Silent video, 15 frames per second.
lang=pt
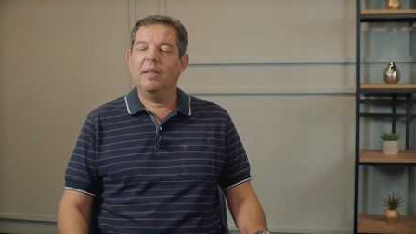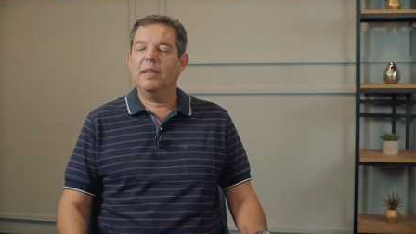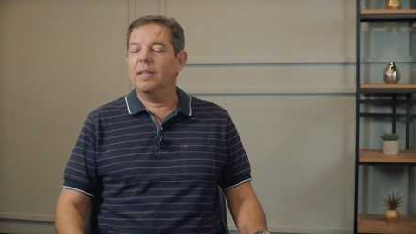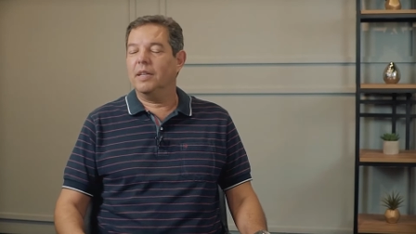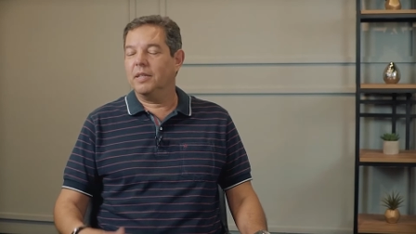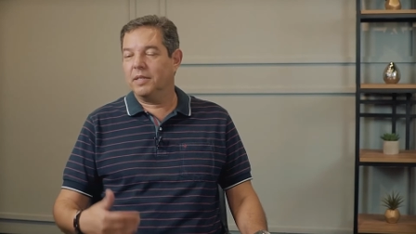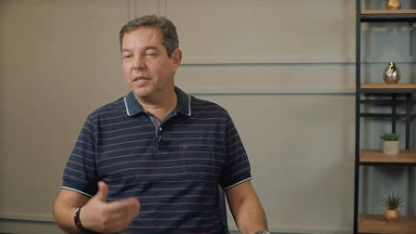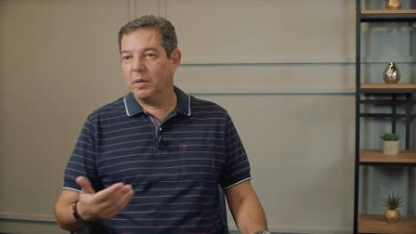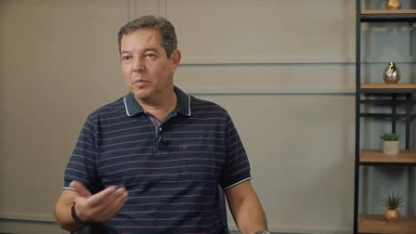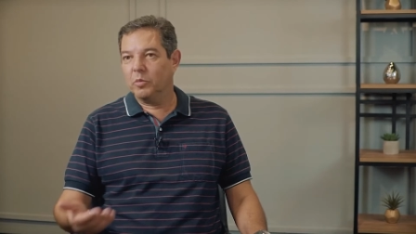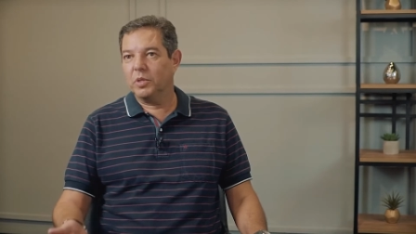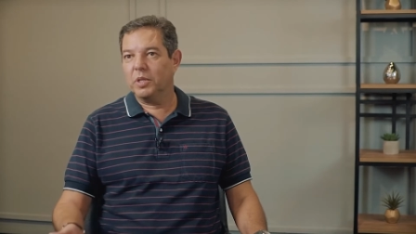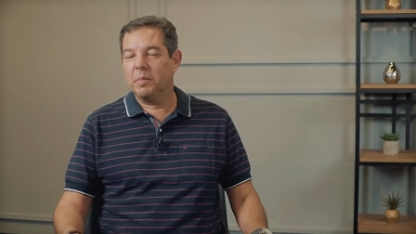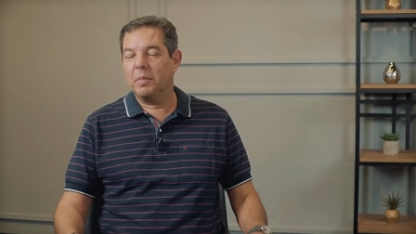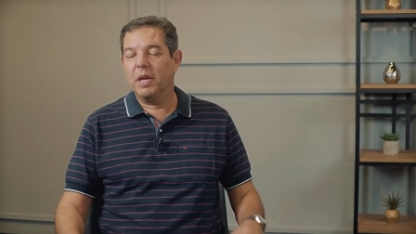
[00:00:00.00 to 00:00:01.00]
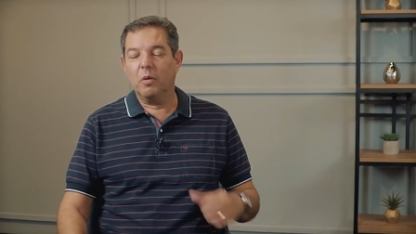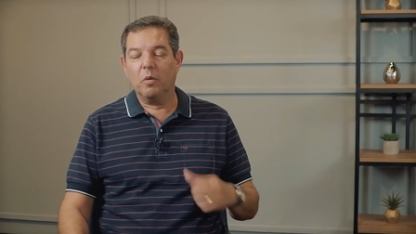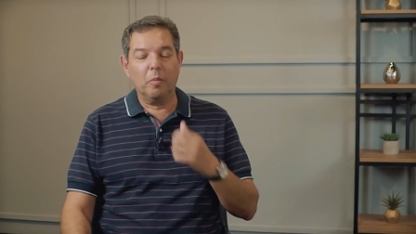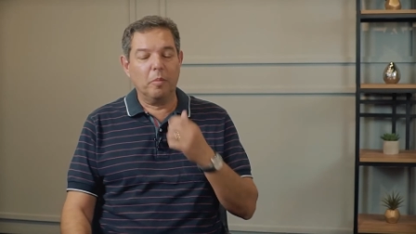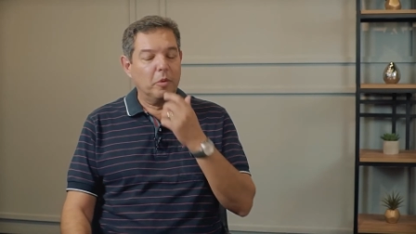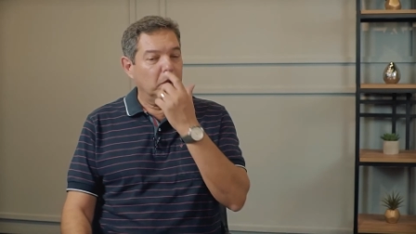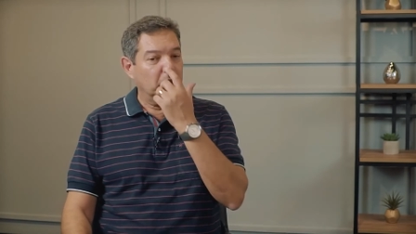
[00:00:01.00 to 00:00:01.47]
Ingressamos também
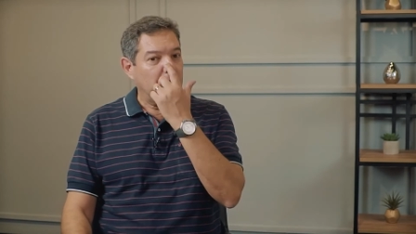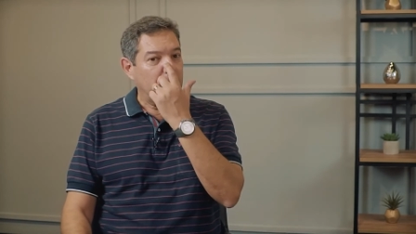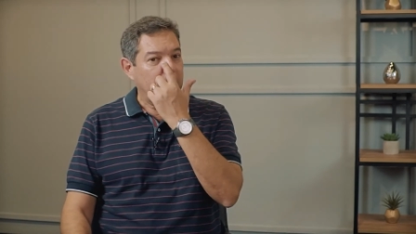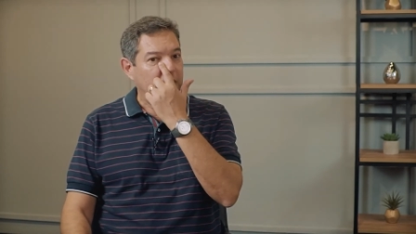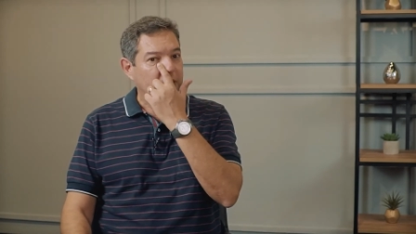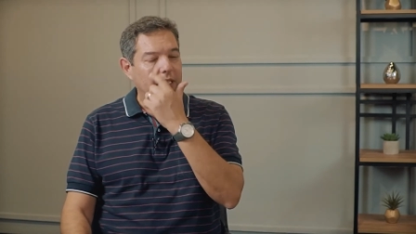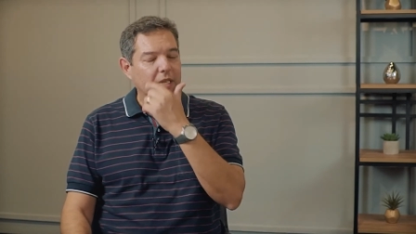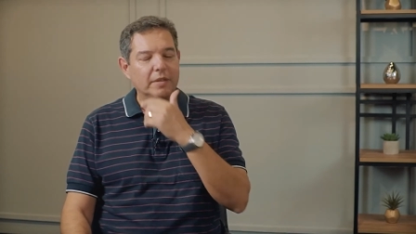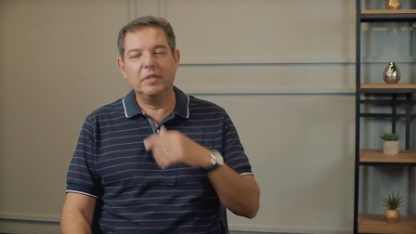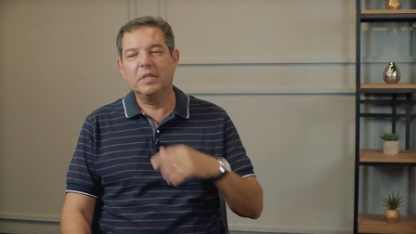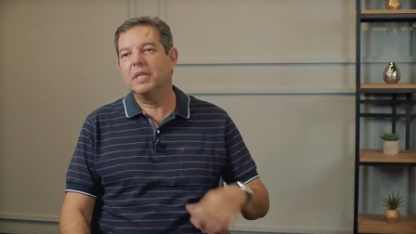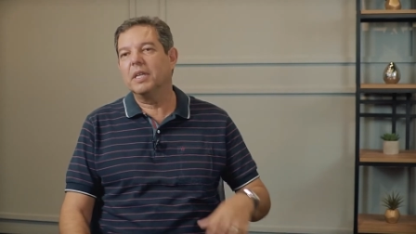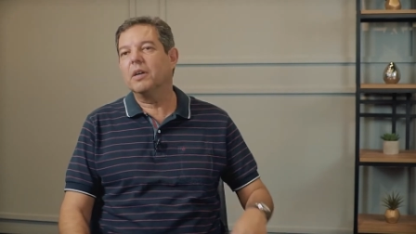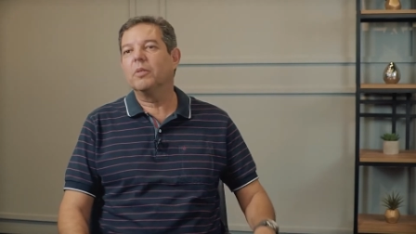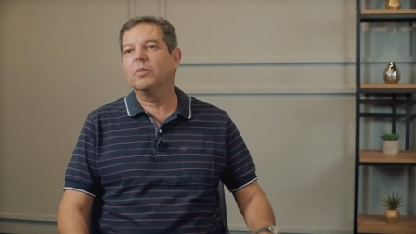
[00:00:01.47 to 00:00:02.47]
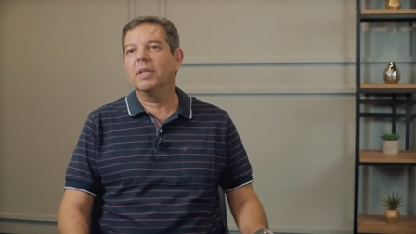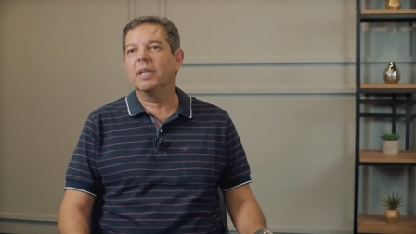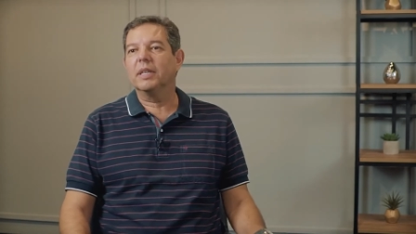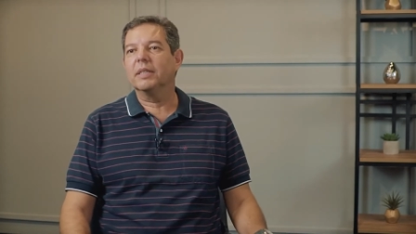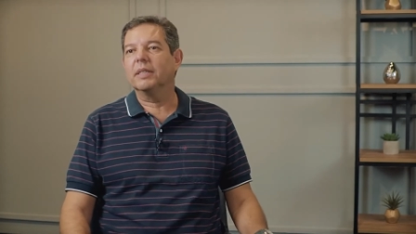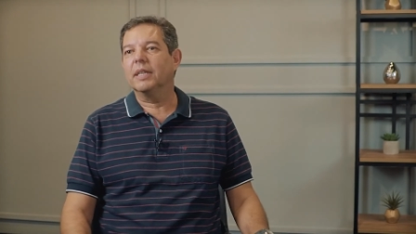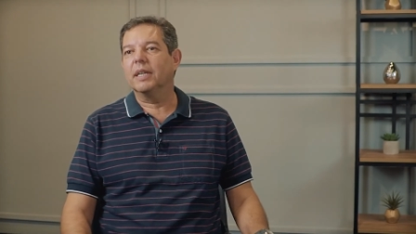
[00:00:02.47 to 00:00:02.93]
com um programa na televisão,
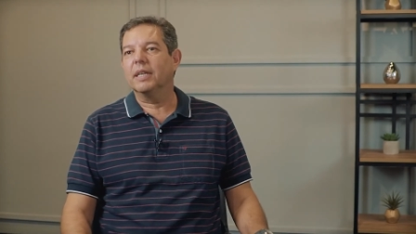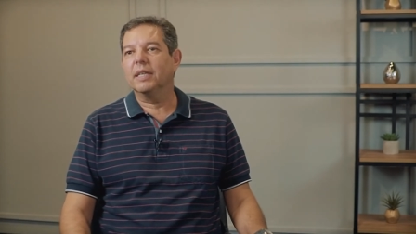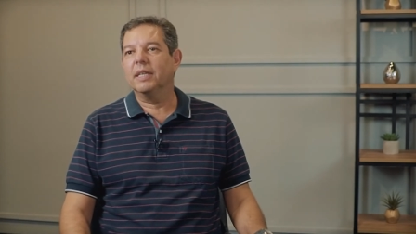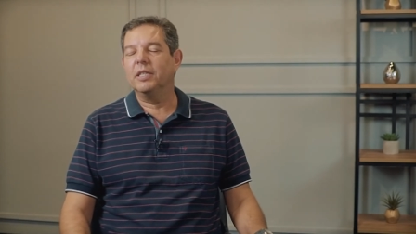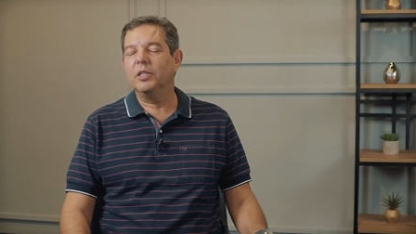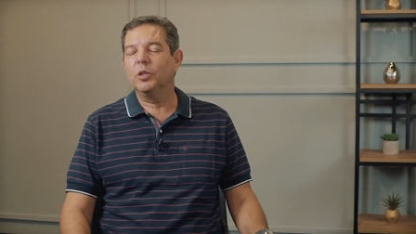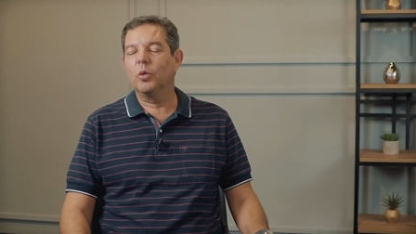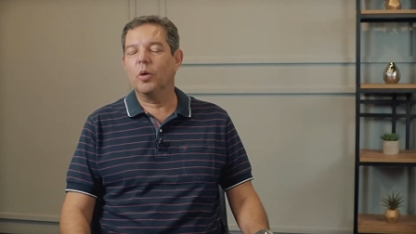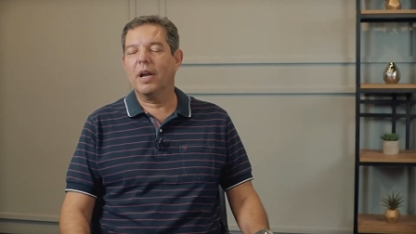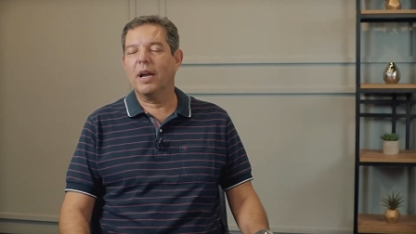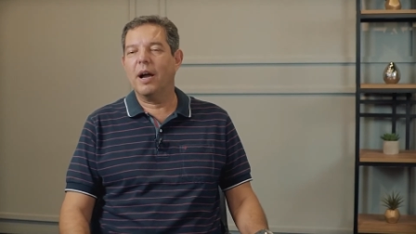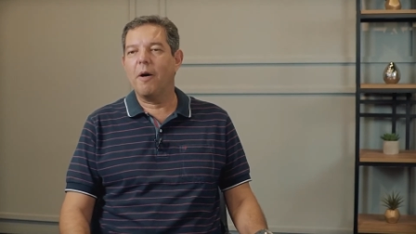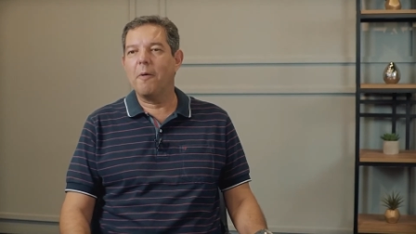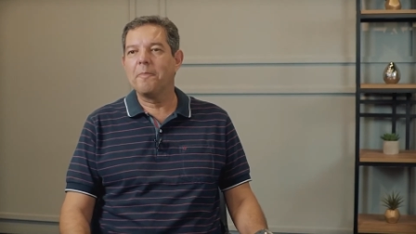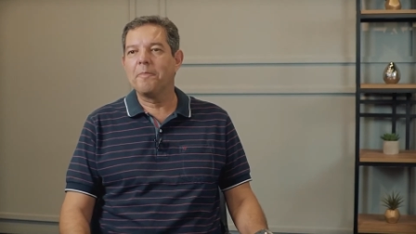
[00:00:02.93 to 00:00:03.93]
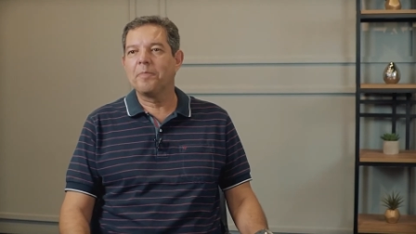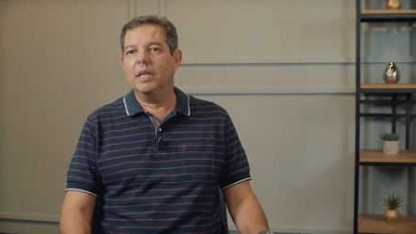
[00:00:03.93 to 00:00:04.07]
na, na rede local,